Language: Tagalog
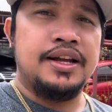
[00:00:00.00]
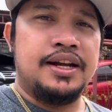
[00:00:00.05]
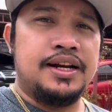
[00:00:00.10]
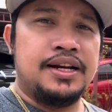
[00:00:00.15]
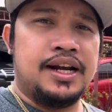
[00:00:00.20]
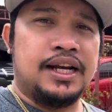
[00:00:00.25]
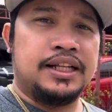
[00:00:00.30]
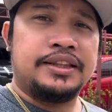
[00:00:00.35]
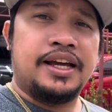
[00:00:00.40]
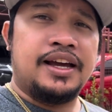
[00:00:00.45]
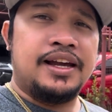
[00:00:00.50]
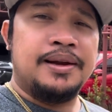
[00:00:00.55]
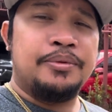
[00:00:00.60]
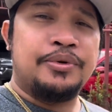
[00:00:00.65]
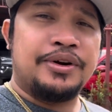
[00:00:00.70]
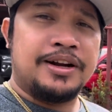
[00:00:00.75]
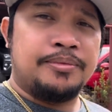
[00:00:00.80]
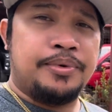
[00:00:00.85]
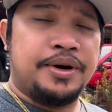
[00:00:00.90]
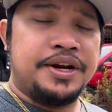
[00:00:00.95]
natay
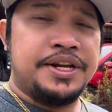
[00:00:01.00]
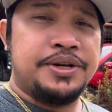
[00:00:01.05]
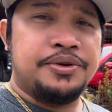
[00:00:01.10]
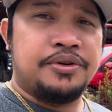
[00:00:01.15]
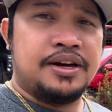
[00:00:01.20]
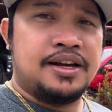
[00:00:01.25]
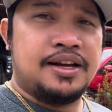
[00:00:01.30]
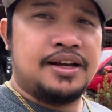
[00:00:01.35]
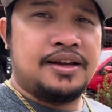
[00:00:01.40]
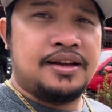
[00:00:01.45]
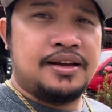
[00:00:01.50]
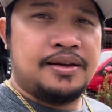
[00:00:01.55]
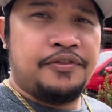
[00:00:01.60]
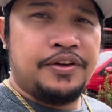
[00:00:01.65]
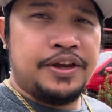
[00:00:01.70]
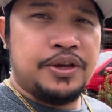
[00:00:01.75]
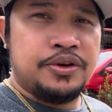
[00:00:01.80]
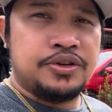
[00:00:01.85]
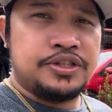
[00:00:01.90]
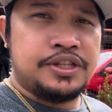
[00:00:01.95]
murag brand new nga
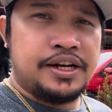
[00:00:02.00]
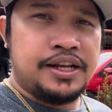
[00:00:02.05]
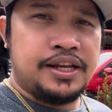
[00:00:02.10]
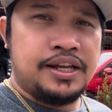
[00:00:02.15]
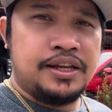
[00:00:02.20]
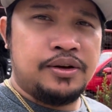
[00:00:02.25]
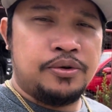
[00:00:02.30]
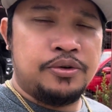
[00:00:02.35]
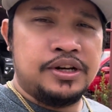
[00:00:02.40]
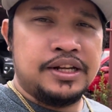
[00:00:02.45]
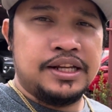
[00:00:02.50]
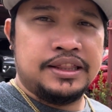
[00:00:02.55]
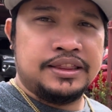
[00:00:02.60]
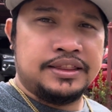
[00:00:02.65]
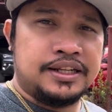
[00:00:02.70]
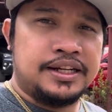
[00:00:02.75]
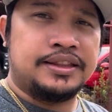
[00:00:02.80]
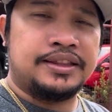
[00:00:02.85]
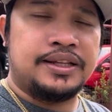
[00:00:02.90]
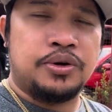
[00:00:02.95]
Vios diri only
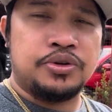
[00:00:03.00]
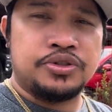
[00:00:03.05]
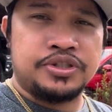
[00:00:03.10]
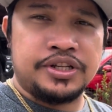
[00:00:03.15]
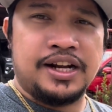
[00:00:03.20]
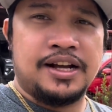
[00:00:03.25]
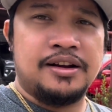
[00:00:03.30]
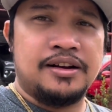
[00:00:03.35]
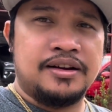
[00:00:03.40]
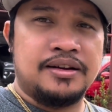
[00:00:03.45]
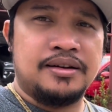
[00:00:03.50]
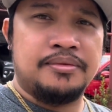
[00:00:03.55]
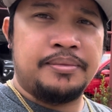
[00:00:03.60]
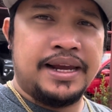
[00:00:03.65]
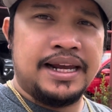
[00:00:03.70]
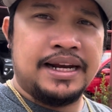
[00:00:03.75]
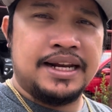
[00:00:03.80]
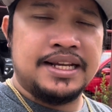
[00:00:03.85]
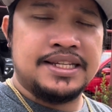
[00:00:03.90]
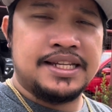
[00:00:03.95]
3,000 ang
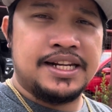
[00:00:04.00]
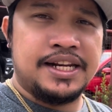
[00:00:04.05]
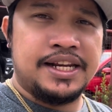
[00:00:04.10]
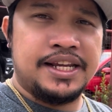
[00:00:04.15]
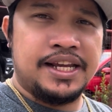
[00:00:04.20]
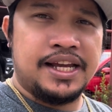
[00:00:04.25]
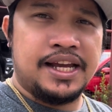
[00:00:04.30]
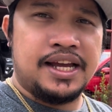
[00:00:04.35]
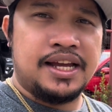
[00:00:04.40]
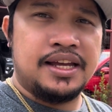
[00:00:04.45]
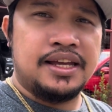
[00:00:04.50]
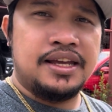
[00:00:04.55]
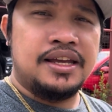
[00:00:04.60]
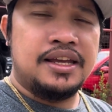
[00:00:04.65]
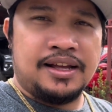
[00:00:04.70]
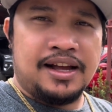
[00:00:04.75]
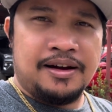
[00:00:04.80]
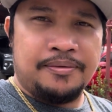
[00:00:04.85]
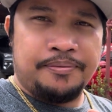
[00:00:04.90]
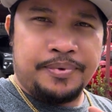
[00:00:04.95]
mileage ani niya
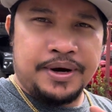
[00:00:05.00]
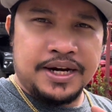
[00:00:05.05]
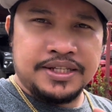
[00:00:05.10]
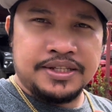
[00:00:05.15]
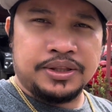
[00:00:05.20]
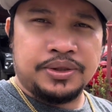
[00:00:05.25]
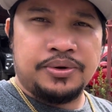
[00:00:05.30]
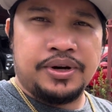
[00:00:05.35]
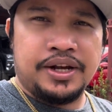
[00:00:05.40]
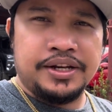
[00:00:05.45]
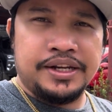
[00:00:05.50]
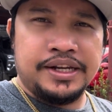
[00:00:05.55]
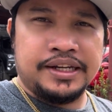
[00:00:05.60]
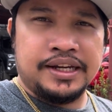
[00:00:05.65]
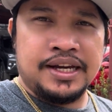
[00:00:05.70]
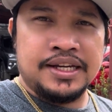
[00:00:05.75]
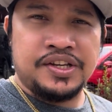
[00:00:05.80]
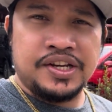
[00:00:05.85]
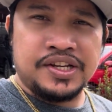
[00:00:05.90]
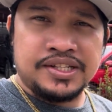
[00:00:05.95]
wow. ang price nato ani
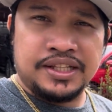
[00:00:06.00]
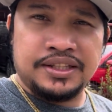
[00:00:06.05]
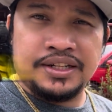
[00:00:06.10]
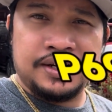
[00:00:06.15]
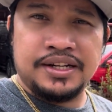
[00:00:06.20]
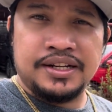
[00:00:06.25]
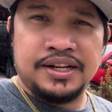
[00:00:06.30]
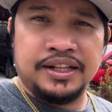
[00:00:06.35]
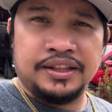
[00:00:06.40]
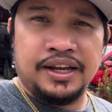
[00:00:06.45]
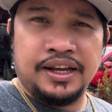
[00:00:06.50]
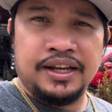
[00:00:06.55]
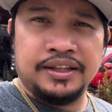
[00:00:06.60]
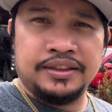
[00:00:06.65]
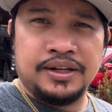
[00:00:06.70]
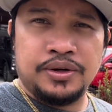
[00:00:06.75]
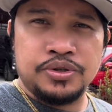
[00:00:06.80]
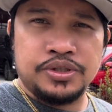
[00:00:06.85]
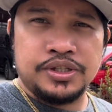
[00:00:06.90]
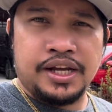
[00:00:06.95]
ka
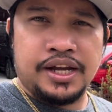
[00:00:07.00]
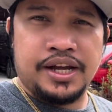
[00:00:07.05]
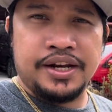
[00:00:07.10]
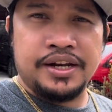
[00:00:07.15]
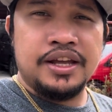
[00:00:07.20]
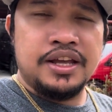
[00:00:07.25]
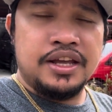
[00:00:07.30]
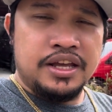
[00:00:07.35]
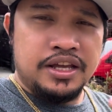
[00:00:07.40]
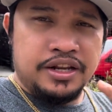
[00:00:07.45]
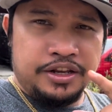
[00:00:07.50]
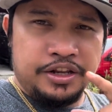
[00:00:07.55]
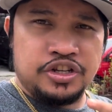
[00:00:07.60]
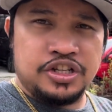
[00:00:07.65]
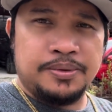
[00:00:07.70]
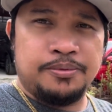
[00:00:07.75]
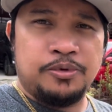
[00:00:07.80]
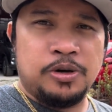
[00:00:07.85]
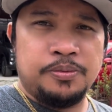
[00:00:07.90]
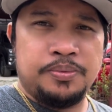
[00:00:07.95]
698,000
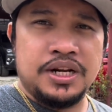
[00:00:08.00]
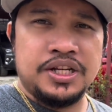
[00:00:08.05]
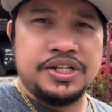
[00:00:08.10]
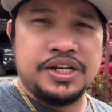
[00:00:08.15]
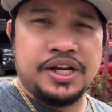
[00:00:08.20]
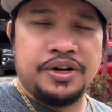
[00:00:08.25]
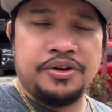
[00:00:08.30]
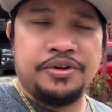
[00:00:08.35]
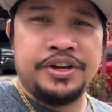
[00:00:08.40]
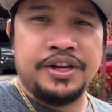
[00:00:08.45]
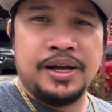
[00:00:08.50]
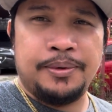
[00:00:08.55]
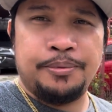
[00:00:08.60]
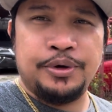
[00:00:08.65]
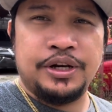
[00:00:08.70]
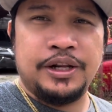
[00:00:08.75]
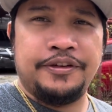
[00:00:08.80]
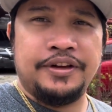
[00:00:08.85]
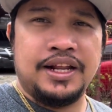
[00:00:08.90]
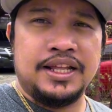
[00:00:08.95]
negotiable pa ni siya no niya
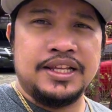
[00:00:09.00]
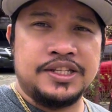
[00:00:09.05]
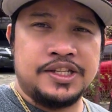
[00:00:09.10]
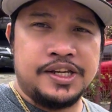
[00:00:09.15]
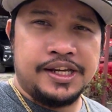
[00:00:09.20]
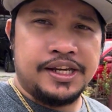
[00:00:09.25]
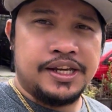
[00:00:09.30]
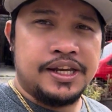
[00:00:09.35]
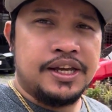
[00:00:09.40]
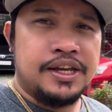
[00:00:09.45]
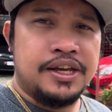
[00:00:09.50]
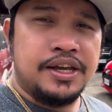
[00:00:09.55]
pwede financing